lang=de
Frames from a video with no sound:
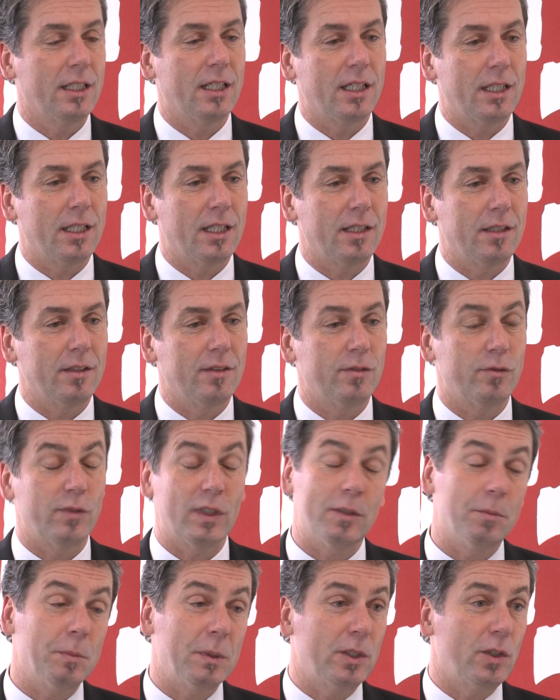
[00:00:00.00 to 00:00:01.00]
äh,
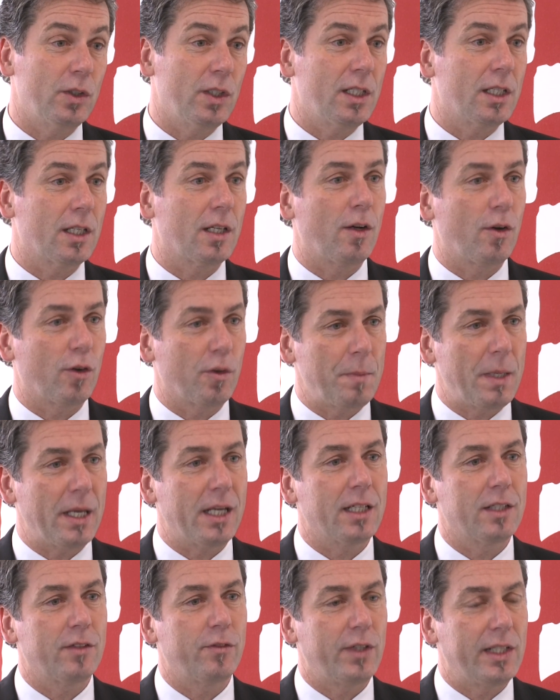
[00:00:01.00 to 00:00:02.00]
was man natürlich auch merkt.